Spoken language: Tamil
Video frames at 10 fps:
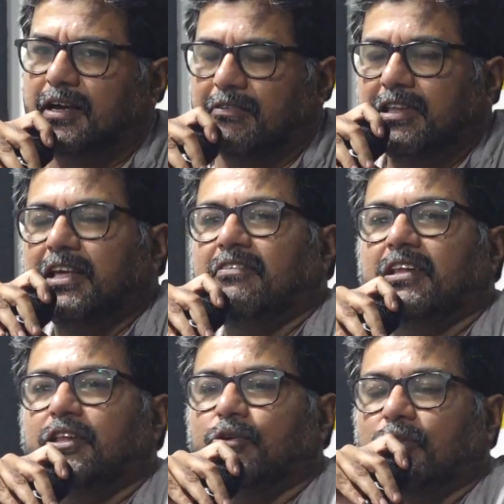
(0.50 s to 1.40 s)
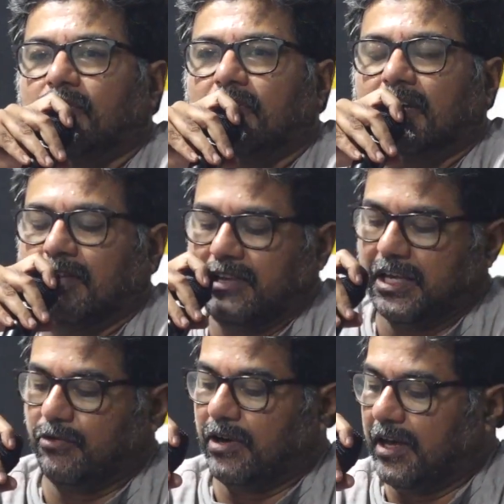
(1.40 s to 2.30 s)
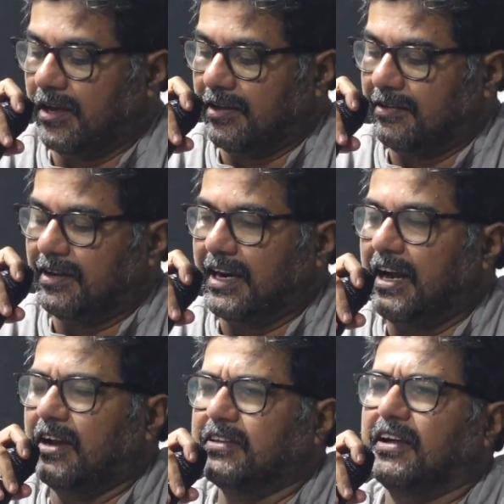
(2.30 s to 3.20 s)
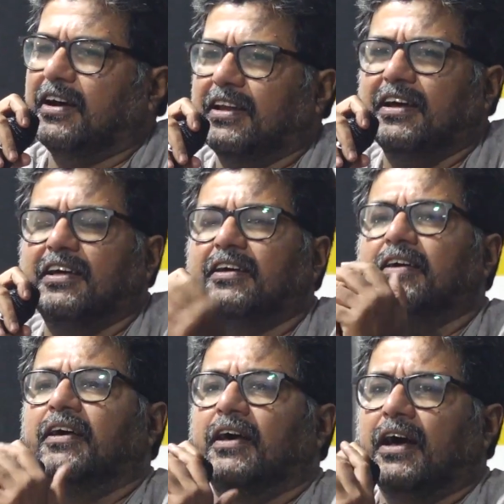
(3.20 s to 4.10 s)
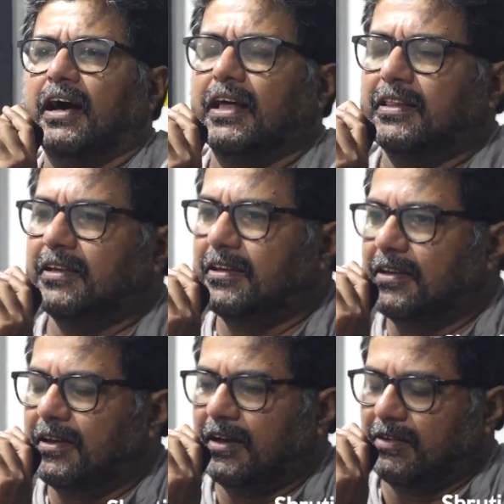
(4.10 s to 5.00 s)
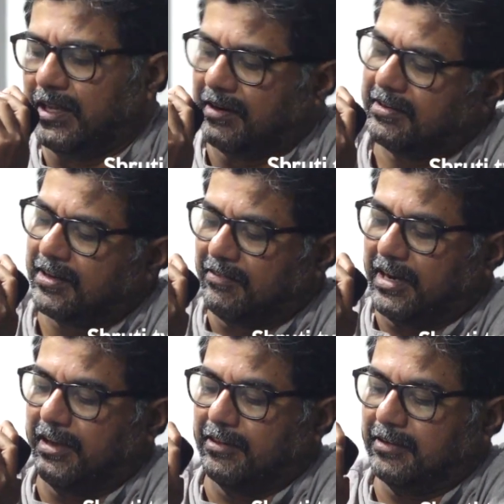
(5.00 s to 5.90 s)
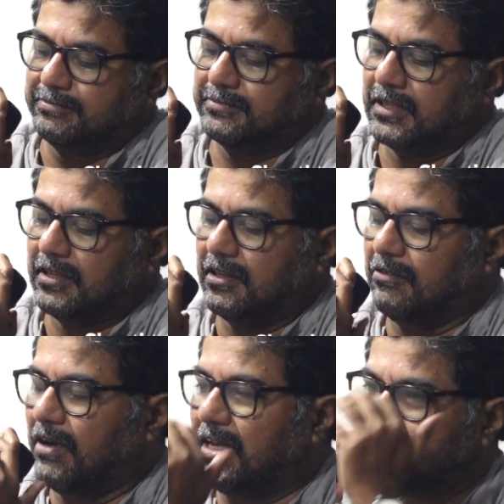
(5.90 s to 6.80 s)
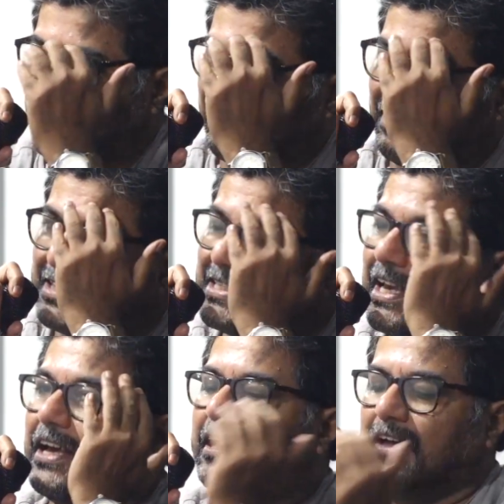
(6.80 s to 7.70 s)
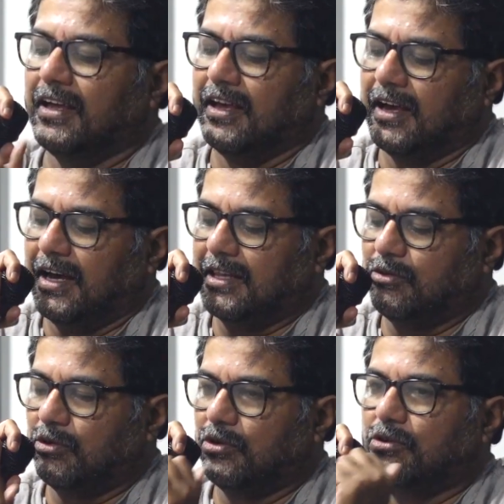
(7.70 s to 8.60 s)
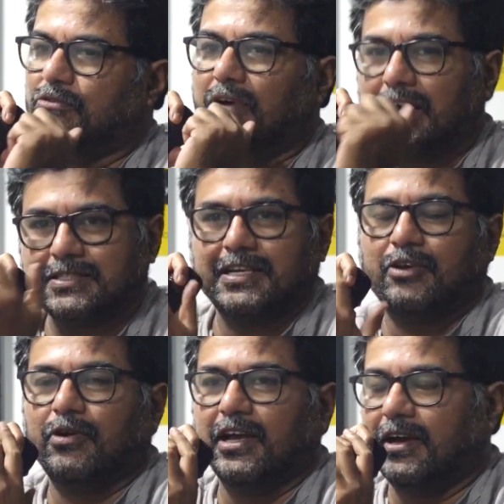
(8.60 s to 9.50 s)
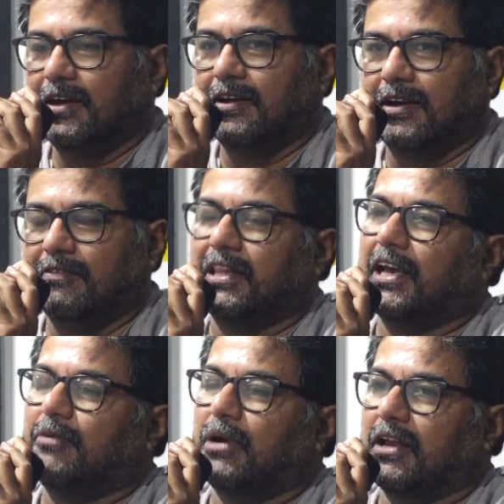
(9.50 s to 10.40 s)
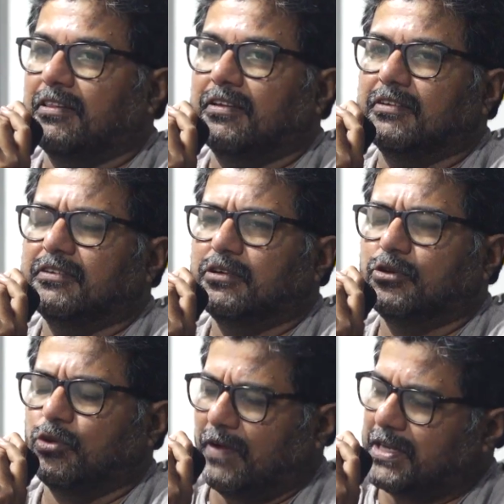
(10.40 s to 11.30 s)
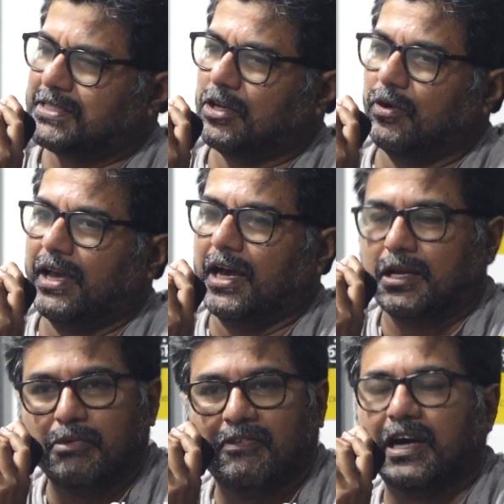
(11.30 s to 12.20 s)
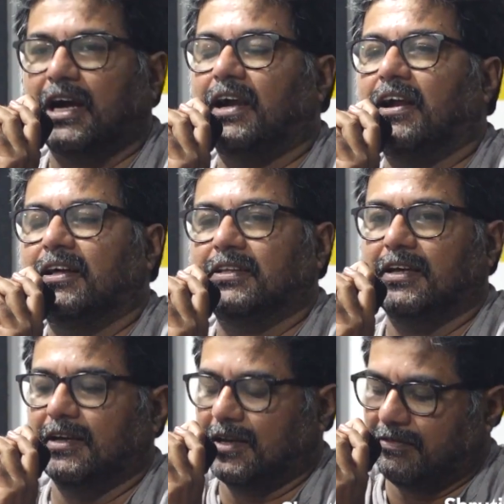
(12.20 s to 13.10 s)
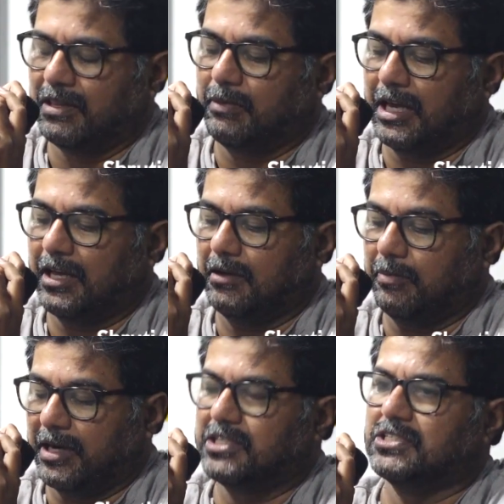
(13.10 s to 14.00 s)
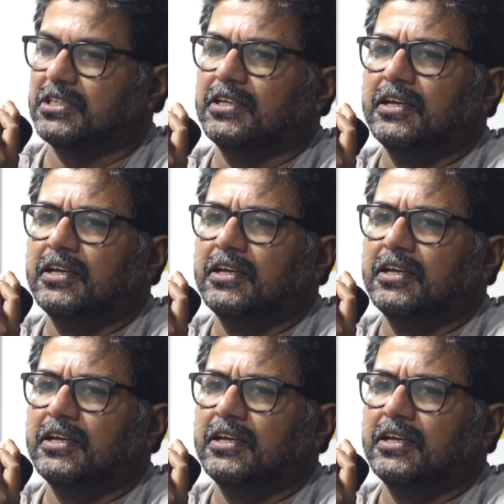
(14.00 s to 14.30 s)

கவிதை வந்து ஒரு கவிஞனுடைய அடையாளம் தான் ஆனால் அது அவன் எழுதுகிற வரைக்கும் தான் அது வாசிக்க வாசிக்க அது ஒரு வாசகனுடைய கவிதையாக மாறுது ஒரு வாசகனுடைய அனுபவங்கள் அந்த கவிதை மேலே படிஞ்சு